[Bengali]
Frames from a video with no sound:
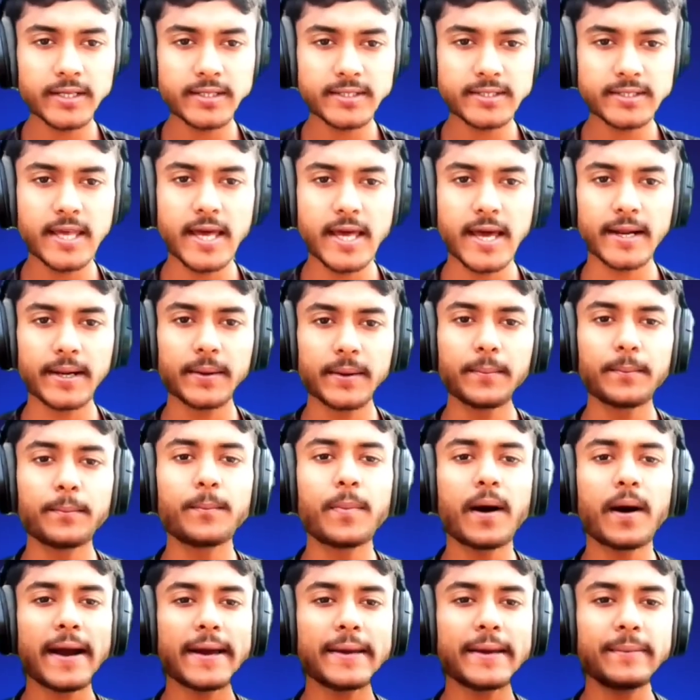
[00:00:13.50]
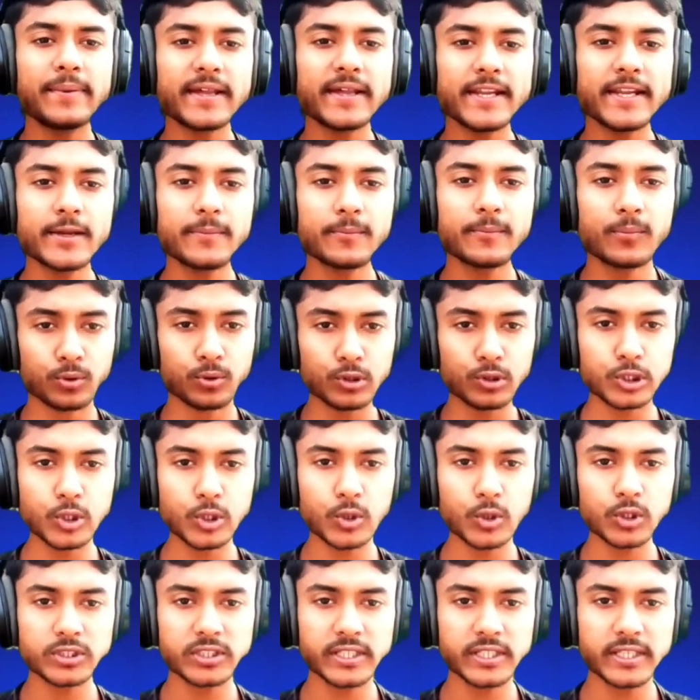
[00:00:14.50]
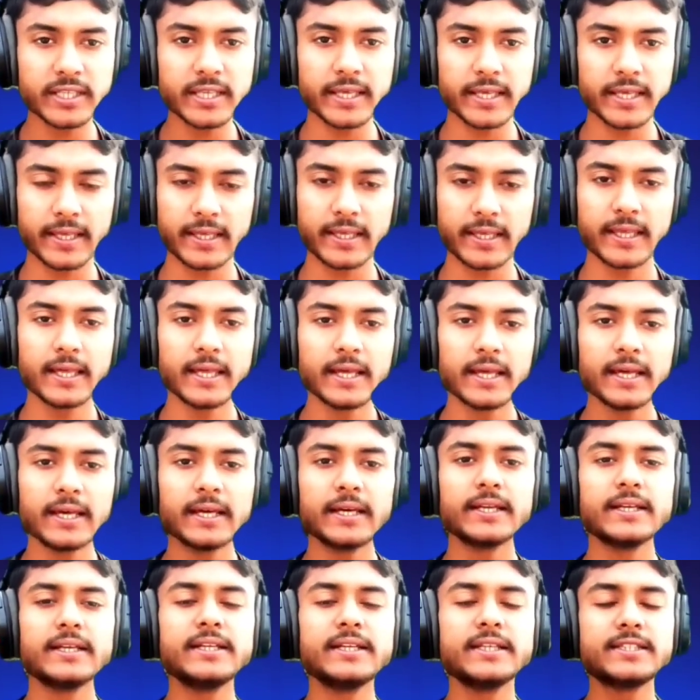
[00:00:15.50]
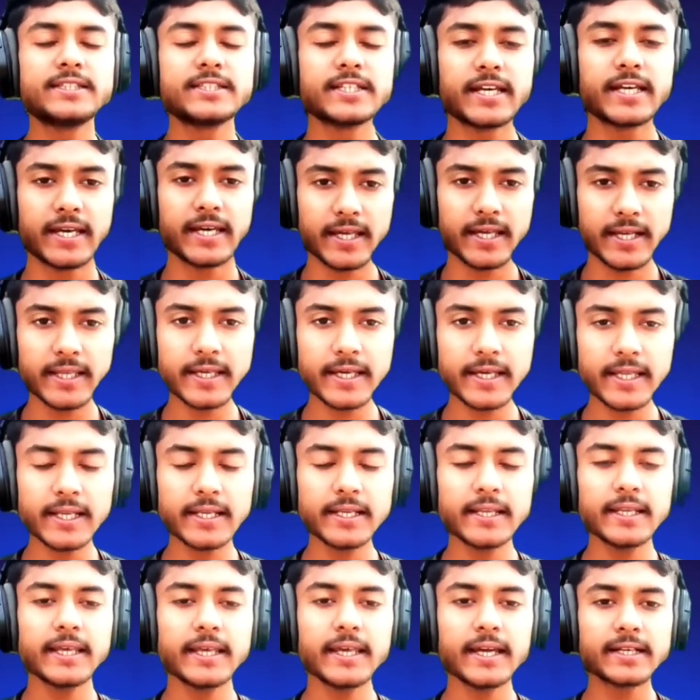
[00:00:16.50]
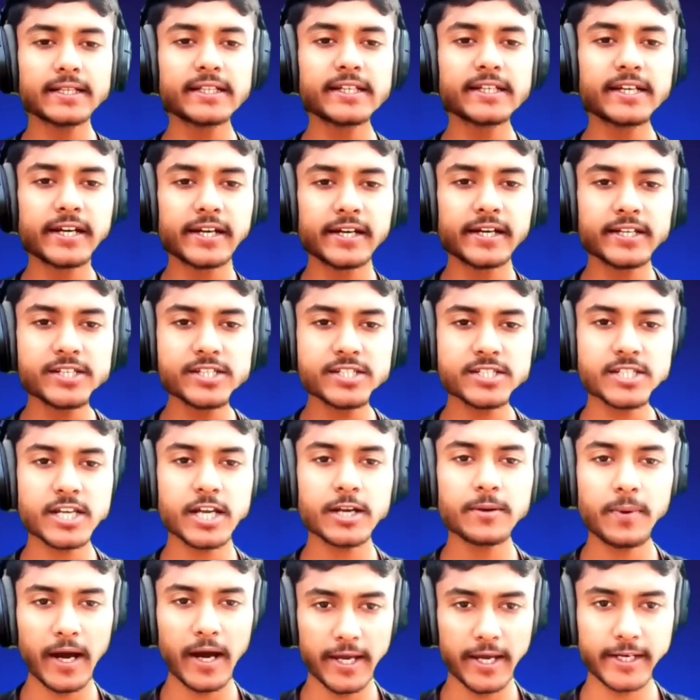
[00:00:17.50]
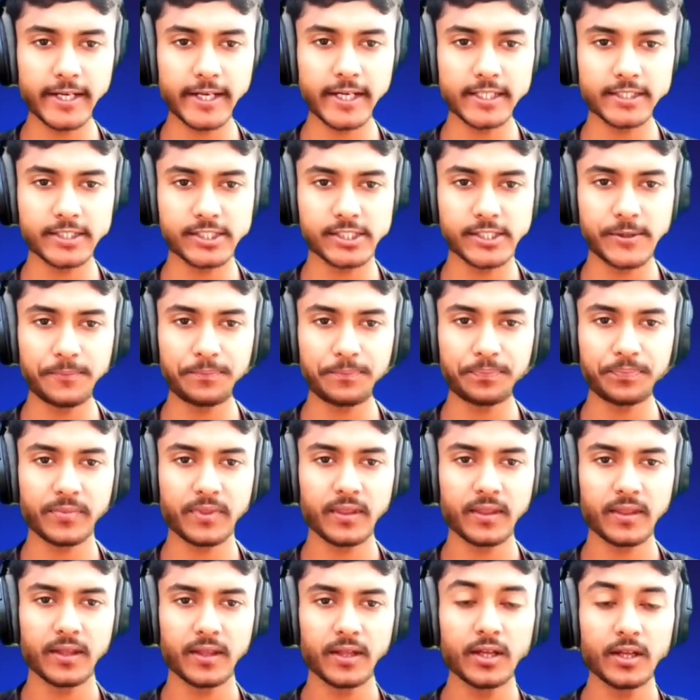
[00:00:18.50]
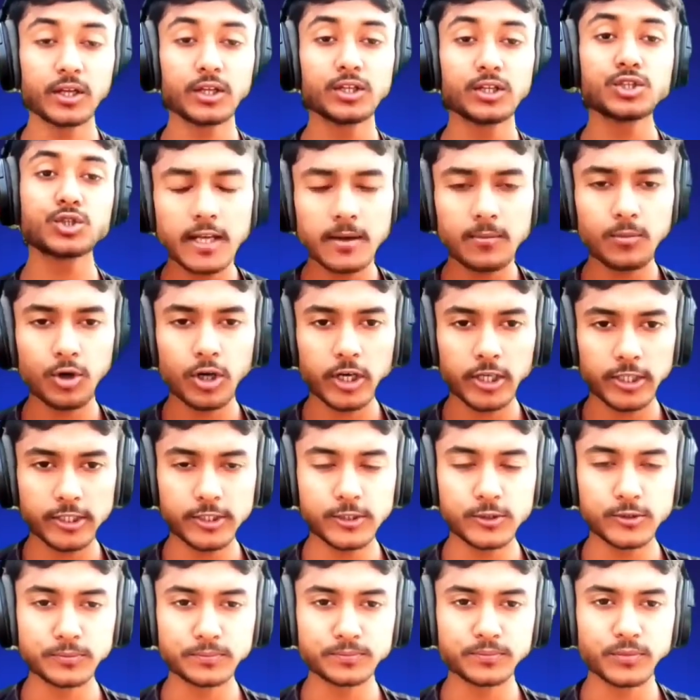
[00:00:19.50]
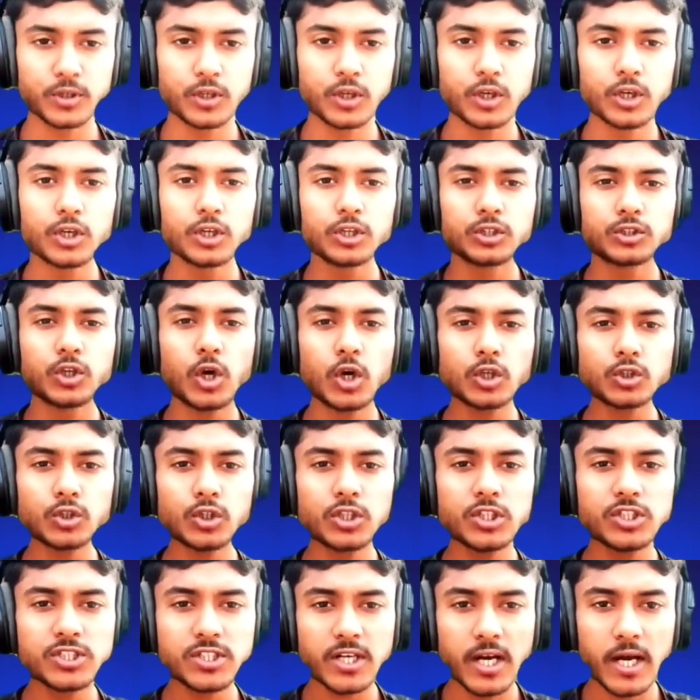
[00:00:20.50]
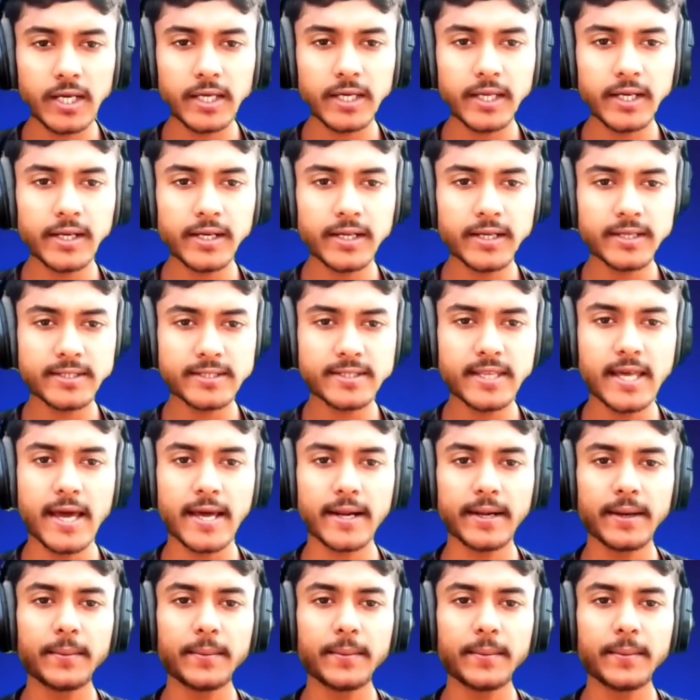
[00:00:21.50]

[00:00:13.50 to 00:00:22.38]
তাই চলুন ডক্টর জাকির নেক স্যার এই প্রশ্নের উত্তরে কি উত্তর দিলেন ওই নন মুসলিম বোনটিকে তাই চলুন ভিডিও শুরু করি লেটস স্টার্ট দি ভিডিও